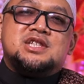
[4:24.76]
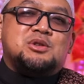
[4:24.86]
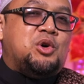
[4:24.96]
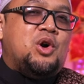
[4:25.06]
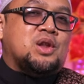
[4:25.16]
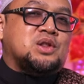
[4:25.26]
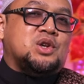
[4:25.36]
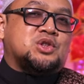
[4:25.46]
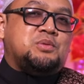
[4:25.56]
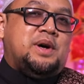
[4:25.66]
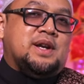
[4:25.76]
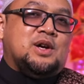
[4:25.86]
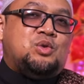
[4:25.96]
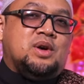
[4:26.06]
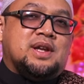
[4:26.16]
semoga Allah
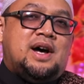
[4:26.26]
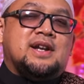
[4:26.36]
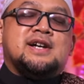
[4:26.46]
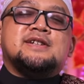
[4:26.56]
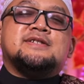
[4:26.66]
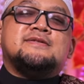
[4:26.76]
Subhanahu wa taala